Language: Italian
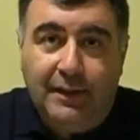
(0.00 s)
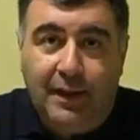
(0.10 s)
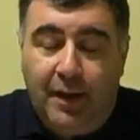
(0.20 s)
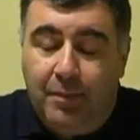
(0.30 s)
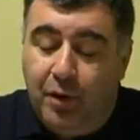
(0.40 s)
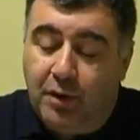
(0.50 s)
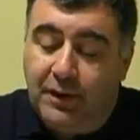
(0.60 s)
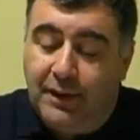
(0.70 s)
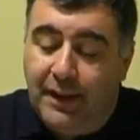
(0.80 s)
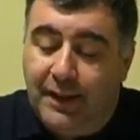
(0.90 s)
nella
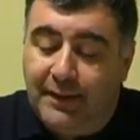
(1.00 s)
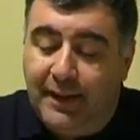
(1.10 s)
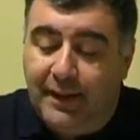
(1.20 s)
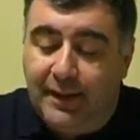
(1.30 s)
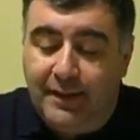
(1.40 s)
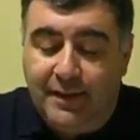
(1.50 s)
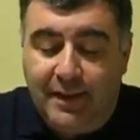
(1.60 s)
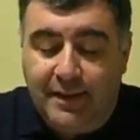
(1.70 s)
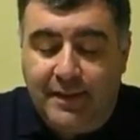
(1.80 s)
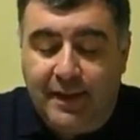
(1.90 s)
Porta della Terra di
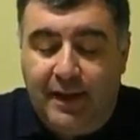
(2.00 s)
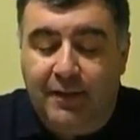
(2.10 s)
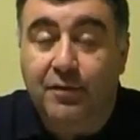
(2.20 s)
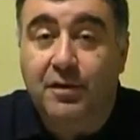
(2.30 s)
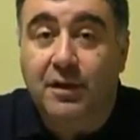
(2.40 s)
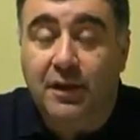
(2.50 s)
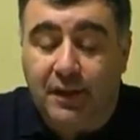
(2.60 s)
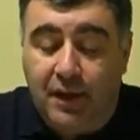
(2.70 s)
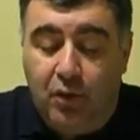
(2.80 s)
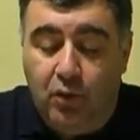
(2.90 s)
San Salvo si
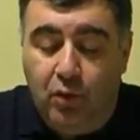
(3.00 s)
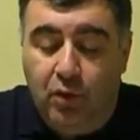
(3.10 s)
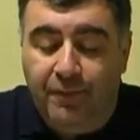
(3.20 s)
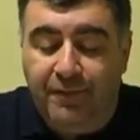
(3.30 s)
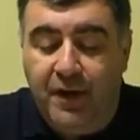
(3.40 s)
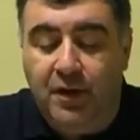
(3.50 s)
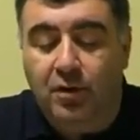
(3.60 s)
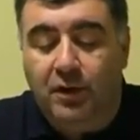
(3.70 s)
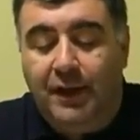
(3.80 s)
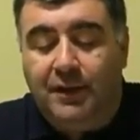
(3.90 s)
terrà un
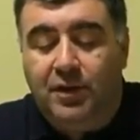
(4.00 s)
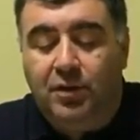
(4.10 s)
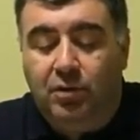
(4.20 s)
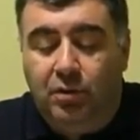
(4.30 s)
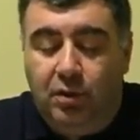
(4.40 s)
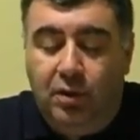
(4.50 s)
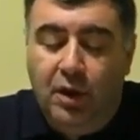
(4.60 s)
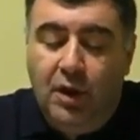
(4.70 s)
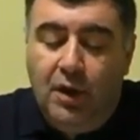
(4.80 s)
convegno dal titolo